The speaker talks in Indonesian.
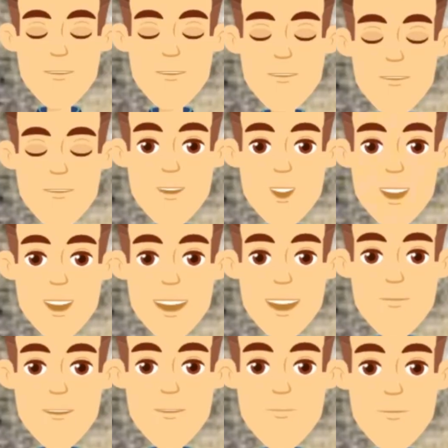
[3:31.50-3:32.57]
Balaputra
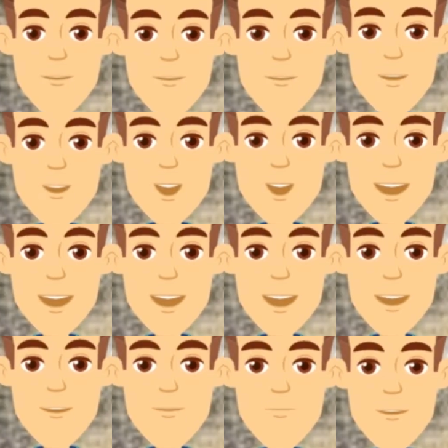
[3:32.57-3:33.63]
Dewa Putra
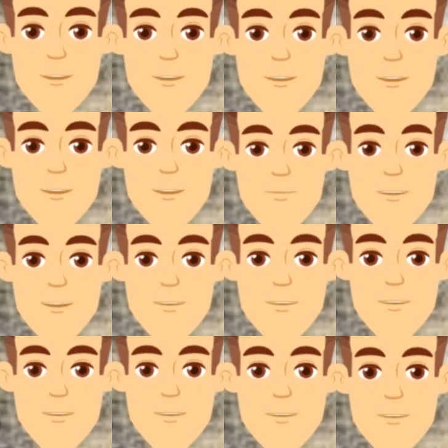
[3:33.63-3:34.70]
Samara Grawira adalah
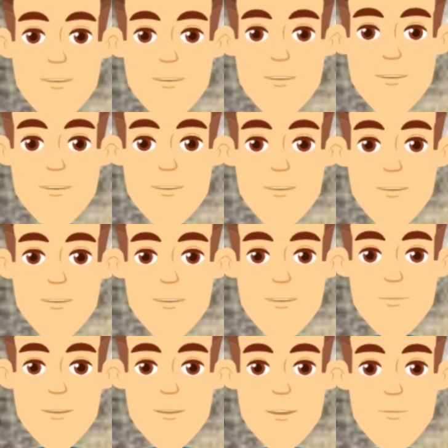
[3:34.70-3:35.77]
raja kerajaan
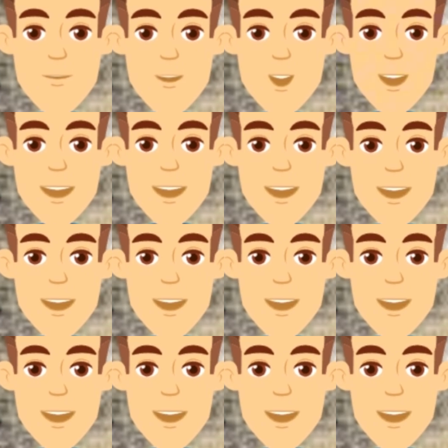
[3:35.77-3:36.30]
Sriwijaya.